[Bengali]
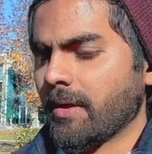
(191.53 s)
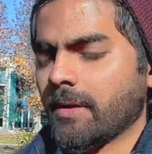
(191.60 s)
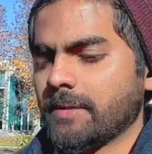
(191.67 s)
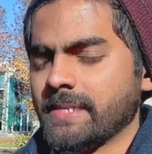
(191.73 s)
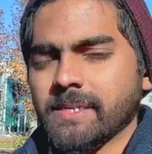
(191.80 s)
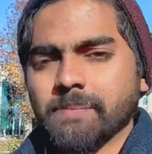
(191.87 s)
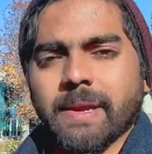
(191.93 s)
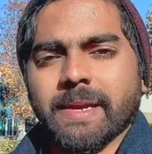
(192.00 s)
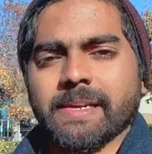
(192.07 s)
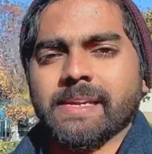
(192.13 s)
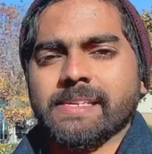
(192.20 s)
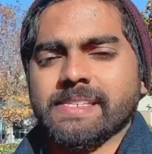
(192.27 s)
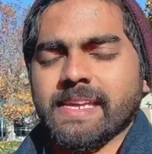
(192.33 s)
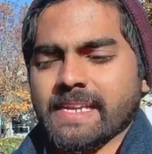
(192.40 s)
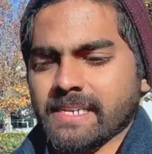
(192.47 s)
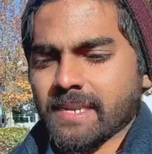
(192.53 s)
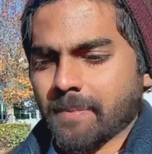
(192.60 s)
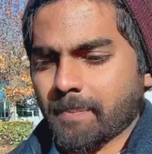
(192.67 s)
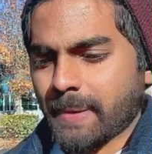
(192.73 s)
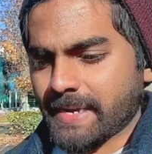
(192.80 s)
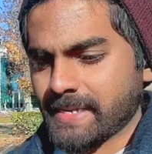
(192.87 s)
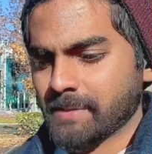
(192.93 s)
ডেনমার্কের যে একটা
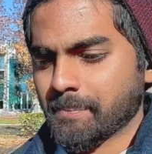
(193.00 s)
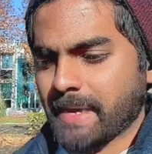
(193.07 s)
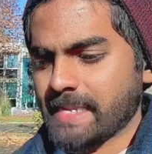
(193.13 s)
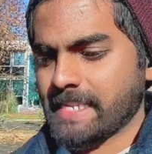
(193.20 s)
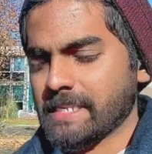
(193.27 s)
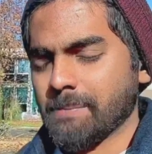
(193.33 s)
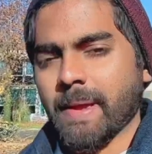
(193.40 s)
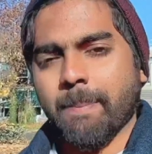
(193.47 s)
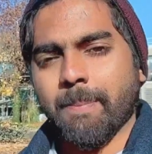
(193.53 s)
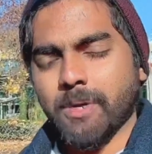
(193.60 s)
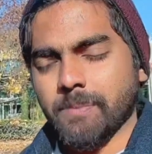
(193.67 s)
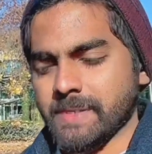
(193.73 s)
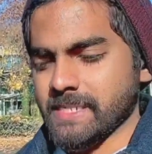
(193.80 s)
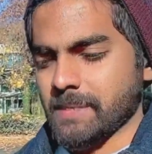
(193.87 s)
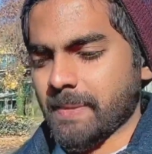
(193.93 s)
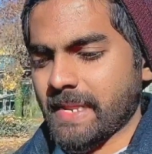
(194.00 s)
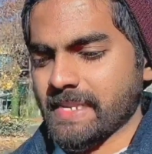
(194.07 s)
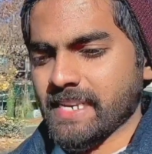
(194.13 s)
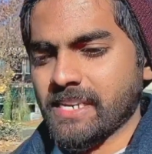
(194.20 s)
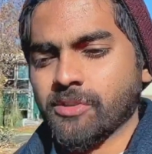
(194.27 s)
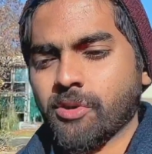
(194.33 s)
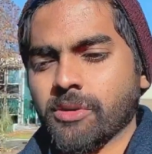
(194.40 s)
বাড়ির মালিক বা অ্যাপার্টমেন্টের
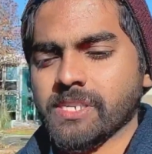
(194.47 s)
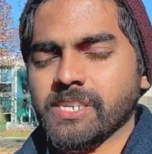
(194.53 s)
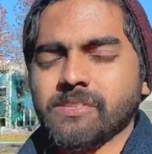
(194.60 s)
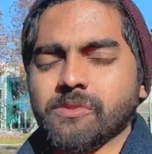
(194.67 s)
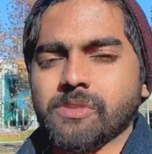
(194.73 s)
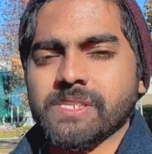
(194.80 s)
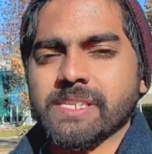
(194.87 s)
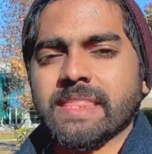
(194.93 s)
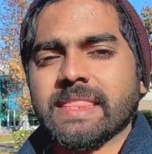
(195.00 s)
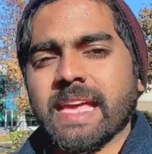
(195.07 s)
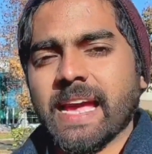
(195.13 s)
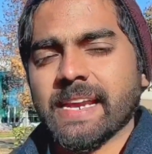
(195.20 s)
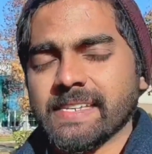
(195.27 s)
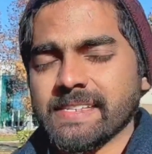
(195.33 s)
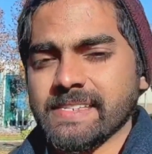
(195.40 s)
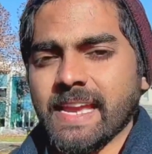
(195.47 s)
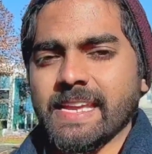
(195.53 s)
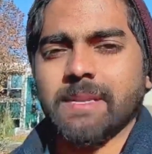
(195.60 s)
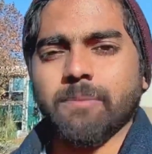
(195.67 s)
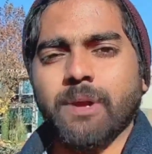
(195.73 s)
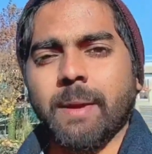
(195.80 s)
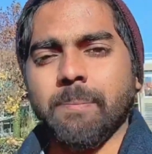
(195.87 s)
মালিকের কন্ট্যাক্ট হয়েছে তার সাইন
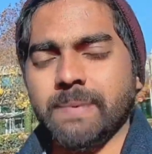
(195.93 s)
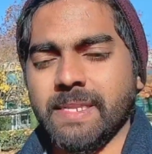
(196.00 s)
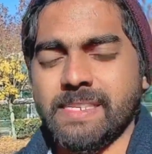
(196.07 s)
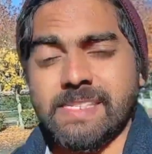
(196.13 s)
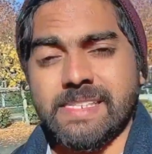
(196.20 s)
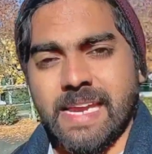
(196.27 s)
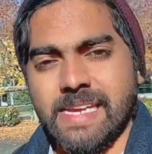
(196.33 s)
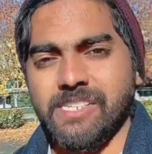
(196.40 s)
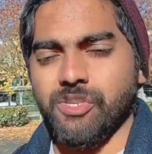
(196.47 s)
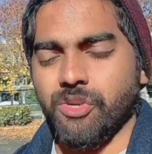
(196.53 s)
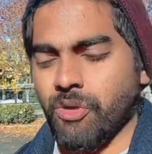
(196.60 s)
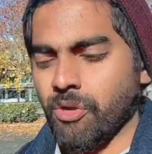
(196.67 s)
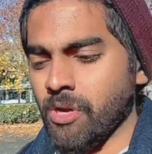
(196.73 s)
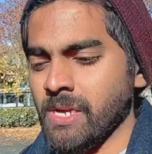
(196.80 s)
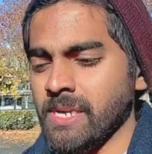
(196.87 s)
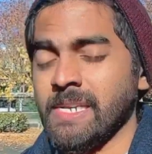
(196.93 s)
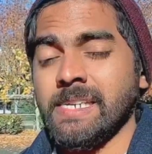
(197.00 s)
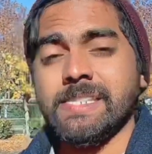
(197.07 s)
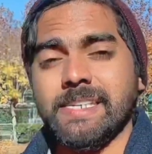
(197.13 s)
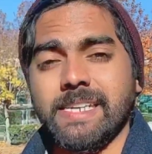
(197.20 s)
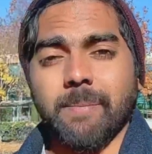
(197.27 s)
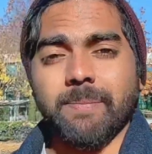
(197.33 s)
এবং আপনার সাইন সহ
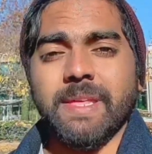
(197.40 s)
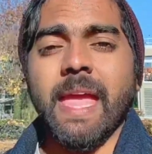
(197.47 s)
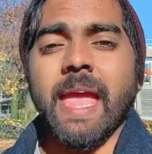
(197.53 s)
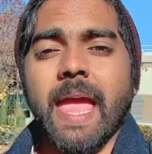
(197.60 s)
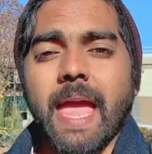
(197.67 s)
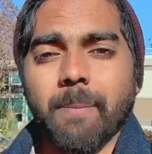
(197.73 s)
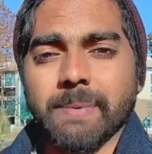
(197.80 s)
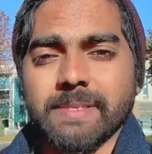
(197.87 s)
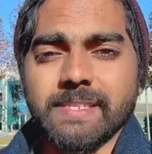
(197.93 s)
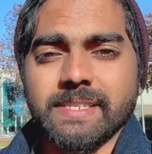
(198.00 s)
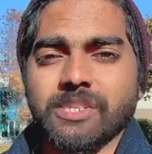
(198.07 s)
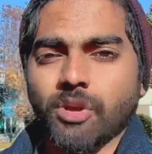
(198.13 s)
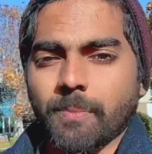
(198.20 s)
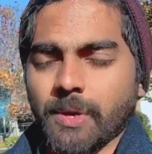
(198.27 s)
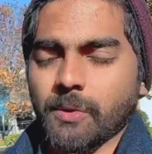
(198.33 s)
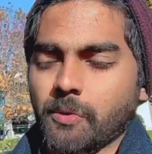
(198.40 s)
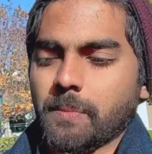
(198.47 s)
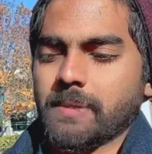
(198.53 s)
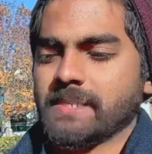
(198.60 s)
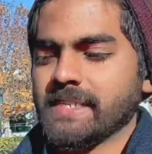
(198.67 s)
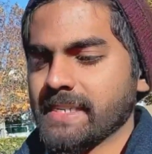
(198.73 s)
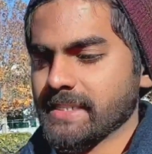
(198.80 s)
সেটা আপনি অ্যাম্বাসিতে জমা করবেন
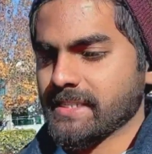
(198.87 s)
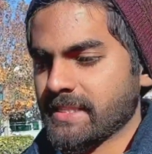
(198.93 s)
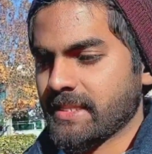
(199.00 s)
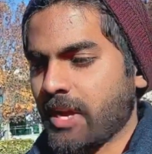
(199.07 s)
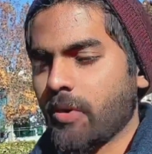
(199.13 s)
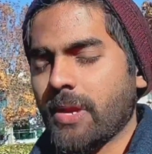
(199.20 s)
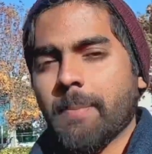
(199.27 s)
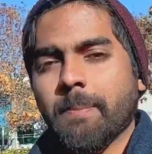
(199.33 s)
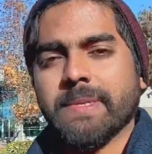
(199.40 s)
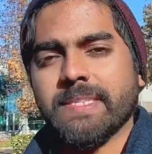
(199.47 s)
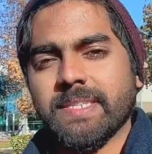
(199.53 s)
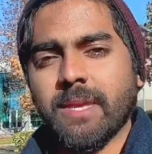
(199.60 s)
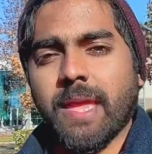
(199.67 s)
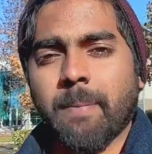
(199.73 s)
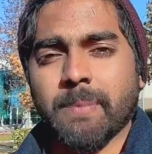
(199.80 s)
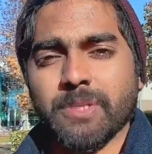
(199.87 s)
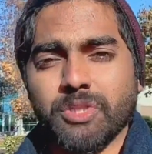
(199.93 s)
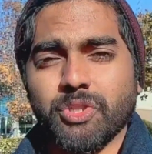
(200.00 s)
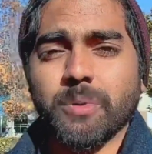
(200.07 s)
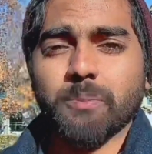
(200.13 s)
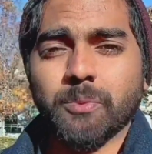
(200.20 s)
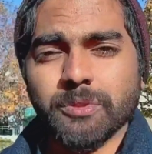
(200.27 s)
ঠিক আছে তাহলে অ্যাম্বাসি
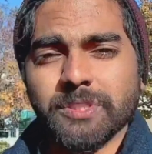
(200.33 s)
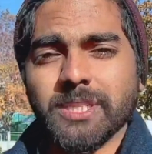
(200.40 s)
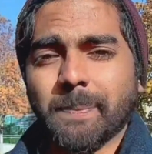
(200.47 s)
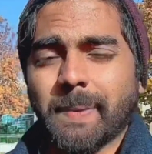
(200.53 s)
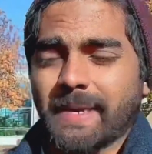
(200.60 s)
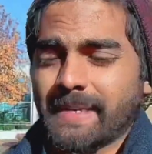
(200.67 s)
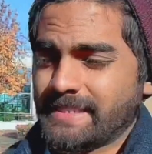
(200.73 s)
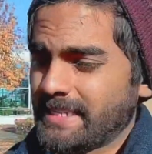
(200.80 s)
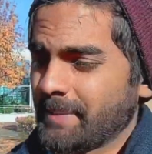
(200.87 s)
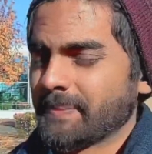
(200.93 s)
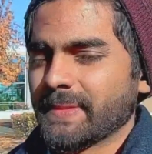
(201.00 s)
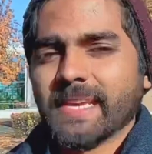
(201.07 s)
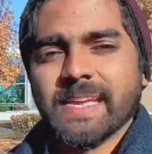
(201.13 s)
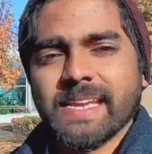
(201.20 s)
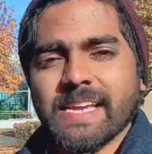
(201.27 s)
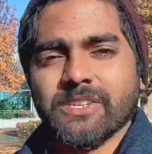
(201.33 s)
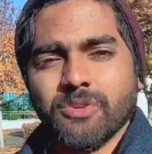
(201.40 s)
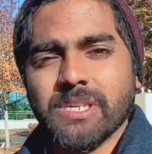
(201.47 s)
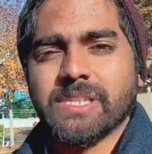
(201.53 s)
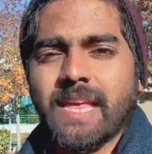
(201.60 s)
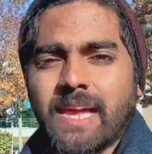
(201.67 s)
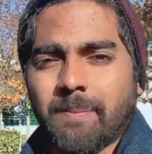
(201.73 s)
অ্যাম্বাসিডর বুঝতে পারে যে আপনি এখানে
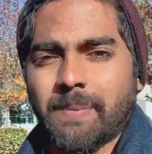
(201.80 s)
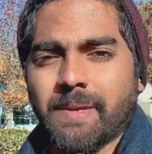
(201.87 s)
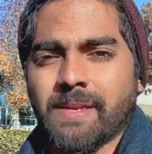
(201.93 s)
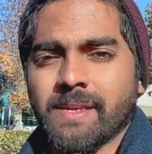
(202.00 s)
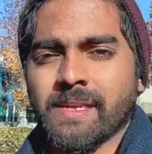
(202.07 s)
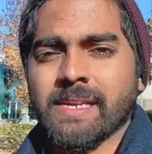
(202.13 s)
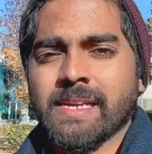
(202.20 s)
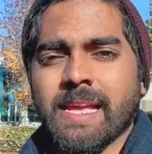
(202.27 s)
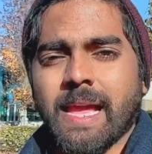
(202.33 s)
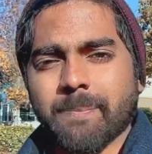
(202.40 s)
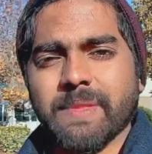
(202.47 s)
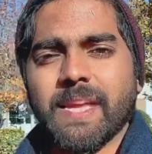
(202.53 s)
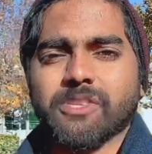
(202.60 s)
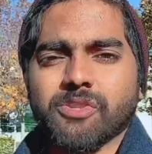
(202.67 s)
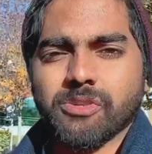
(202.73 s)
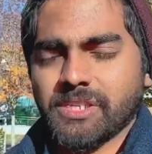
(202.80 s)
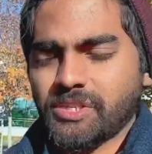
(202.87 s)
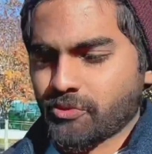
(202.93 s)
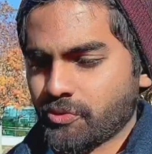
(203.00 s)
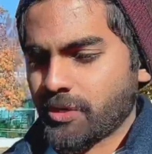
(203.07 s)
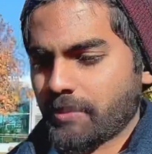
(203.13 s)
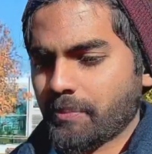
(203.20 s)
আসলেই থাকবেন আপনি আসলেই
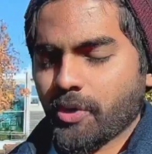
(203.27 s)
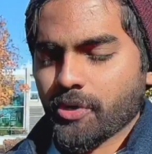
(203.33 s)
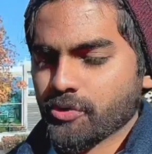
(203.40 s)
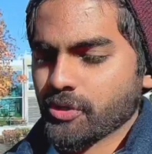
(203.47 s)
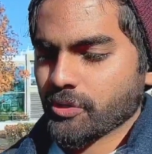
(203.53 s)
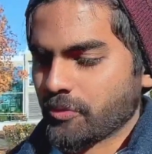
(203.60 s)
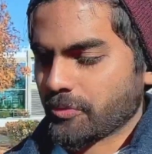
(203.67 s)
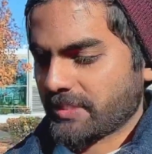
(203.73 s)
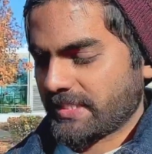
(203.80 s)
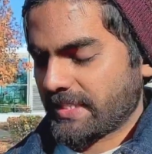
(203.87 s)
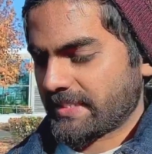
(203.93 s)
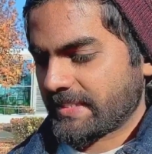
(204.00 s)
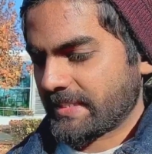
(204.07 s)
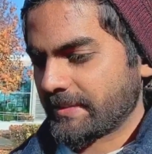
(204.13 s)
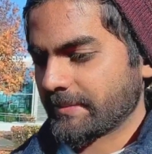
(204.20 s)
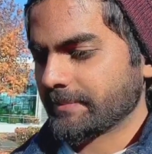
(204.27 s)
স্টুডেন্ট পড়াশোনা করতে যাচ্ছেন